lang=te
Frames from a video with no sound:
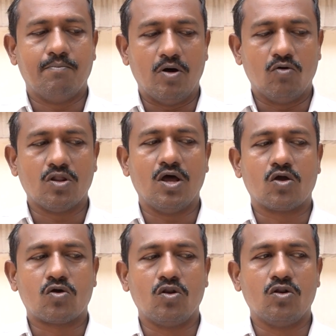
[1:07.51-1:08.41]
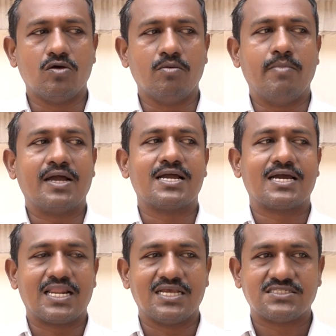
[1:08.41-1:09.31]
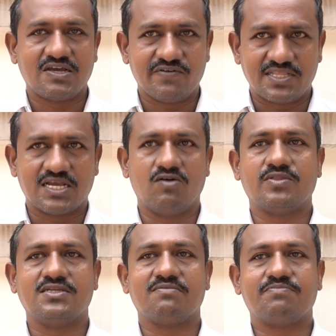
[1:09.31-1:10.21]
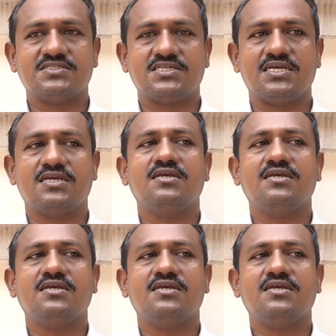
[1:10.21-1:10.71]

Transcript: పౌర హక్కులను భంగం కలిగించే విధంగా ఉందని చెప్పేసి